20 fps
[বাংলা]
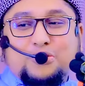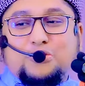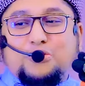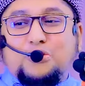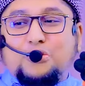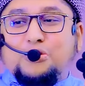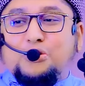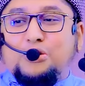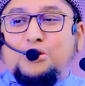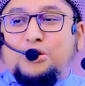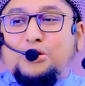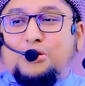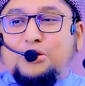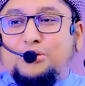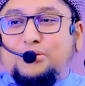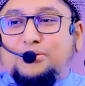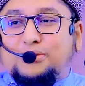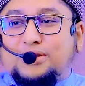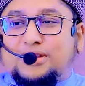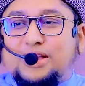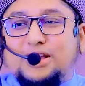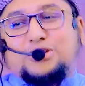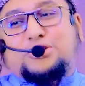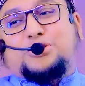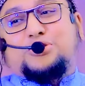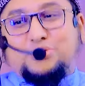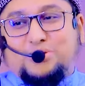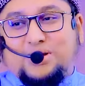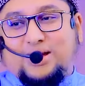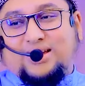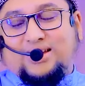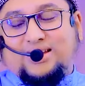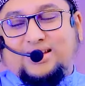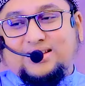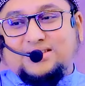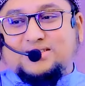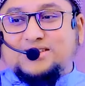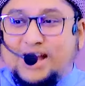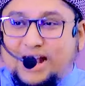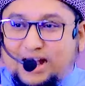কোনো কিচ্ছু নাই
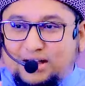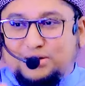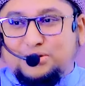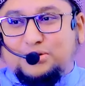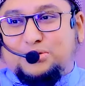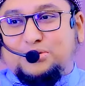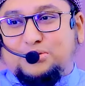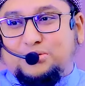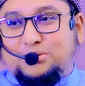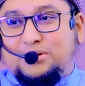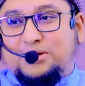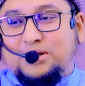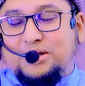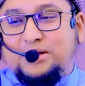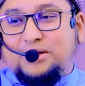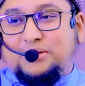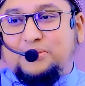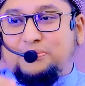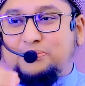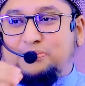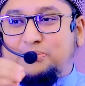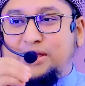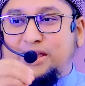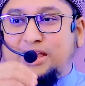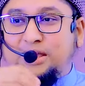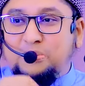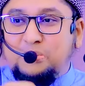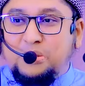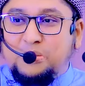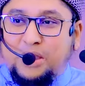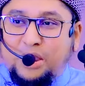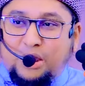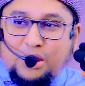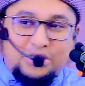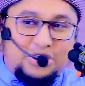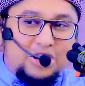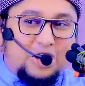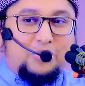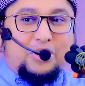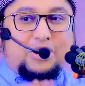যার ধরুন মেয়ে বিবাহ
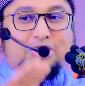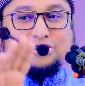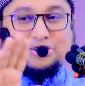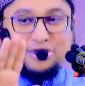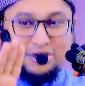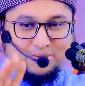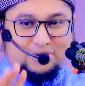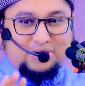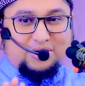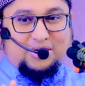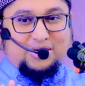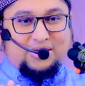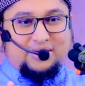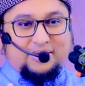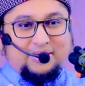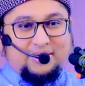দেওয়ার সময়